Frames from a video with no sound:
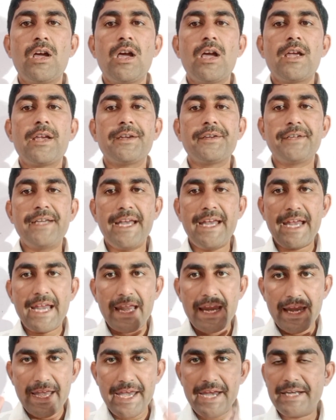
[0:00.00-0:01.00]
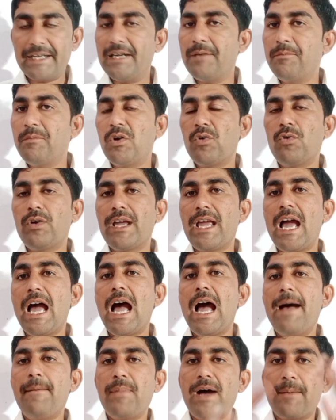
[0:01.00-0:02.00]
ये एक नंबर हो गया
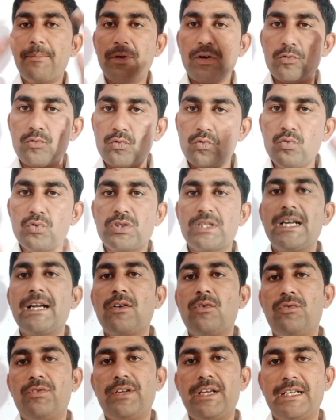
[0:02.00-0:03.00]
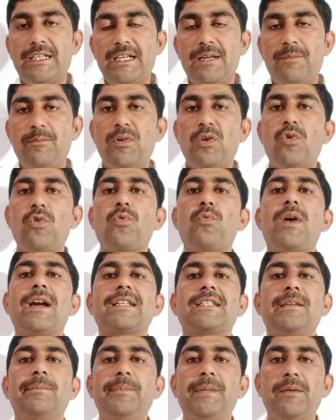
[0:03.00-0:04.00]
अब आपको दूसरा कॉन्टैक्ट नंबर और
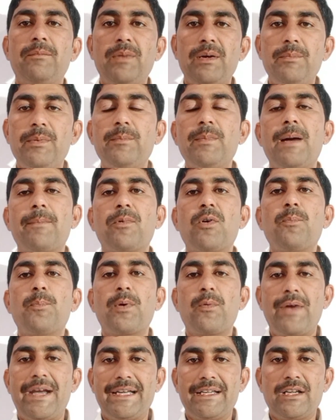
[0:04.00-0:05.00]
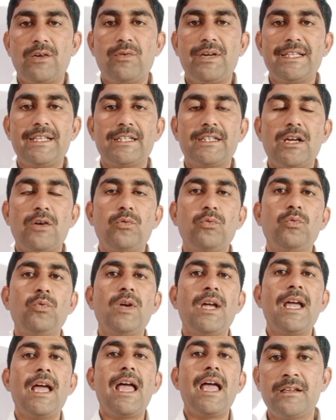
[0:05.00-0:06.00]
व्हाट्सएप नंबर भी मैं आपको प्रोवाइड करवा देता हूँ
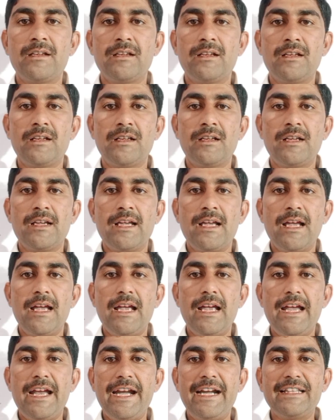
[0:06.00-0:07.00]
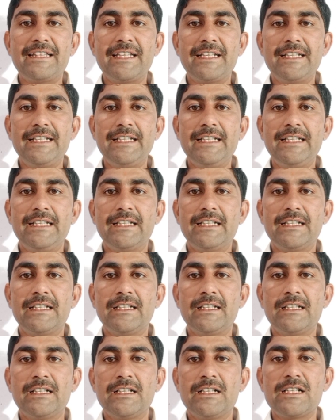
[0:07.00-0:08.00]
एट थ्री
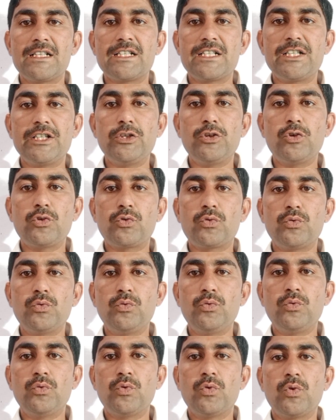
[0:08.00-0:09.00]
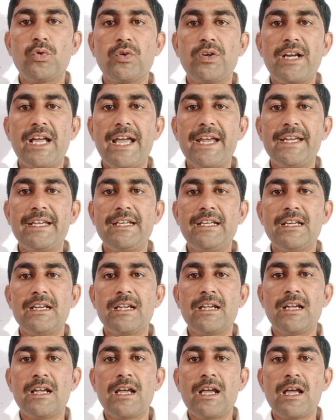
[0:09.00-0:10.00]
ज़ीरो टू नाइन
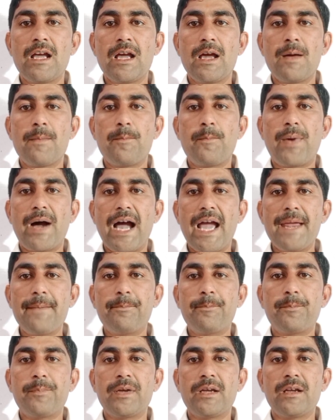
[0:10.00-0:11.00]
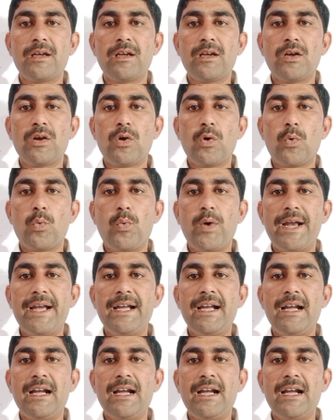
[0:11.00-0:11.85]
फाइव वन